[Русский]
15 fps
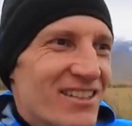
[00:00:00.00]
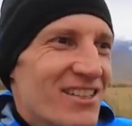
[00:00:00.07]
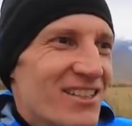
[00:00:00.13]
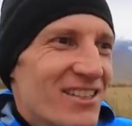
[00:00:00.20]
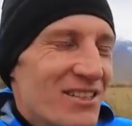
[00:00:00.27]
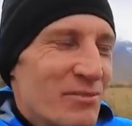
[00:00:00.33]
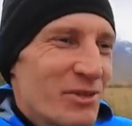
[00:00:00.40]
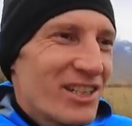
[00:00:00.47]

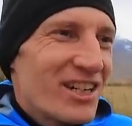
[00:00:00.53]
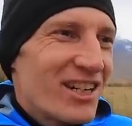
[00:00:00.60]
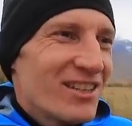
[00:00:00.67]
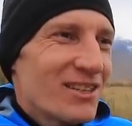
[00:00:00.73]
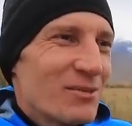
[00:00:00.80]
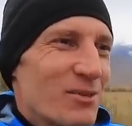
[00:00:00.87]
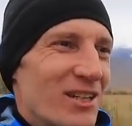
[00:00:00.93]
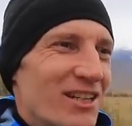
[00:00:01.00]
жизнь
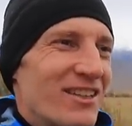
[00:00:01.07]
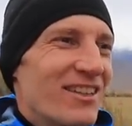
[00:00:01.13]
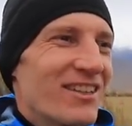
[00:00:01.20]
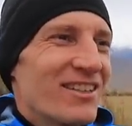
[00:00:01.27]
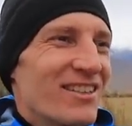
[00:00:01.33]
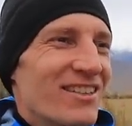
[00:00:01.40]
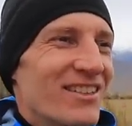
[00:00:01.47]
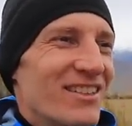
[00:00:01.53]
иммигранта брать,
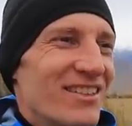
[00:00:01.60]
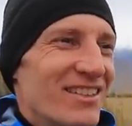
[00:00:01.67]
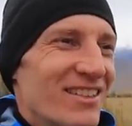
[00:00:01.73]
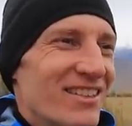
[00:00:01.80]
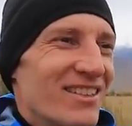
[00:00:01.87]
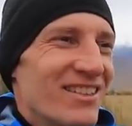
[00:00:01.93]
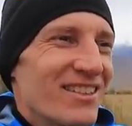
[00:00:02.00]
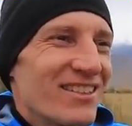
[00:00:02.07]
да,
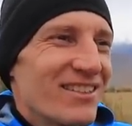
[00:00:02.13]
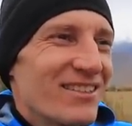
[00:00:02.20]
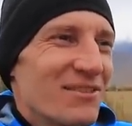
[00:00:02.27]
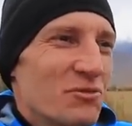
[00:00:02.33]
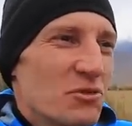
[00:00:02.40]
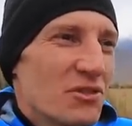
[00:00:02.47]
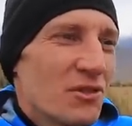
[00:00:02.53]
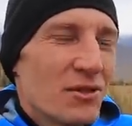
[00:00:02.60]

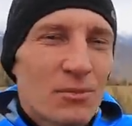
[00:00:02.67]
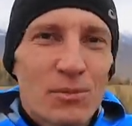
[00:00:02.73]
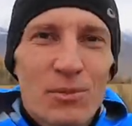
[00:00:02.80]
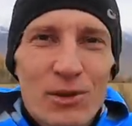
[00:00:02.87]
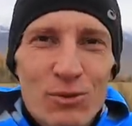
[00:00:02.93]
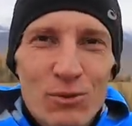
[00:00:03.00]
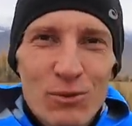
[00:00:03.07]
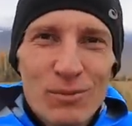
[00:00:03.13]
не знаю,
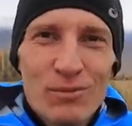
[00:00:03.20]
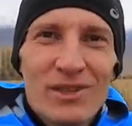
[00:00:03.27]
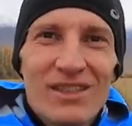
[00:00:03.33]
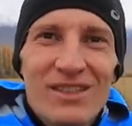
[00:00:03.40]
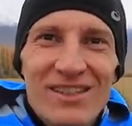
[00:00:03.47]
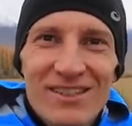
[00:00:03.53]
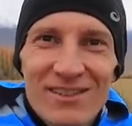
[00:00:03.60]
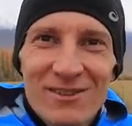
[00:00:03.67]
посуду мыть
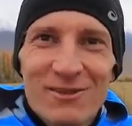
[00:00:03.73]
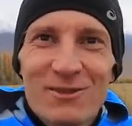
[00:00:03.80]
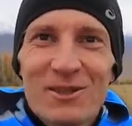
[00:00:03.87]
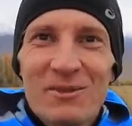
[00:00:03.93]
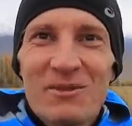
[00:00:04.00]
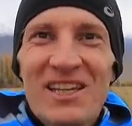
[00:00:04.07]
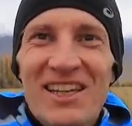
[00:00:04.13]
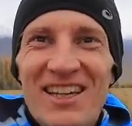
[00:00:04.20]
или что там,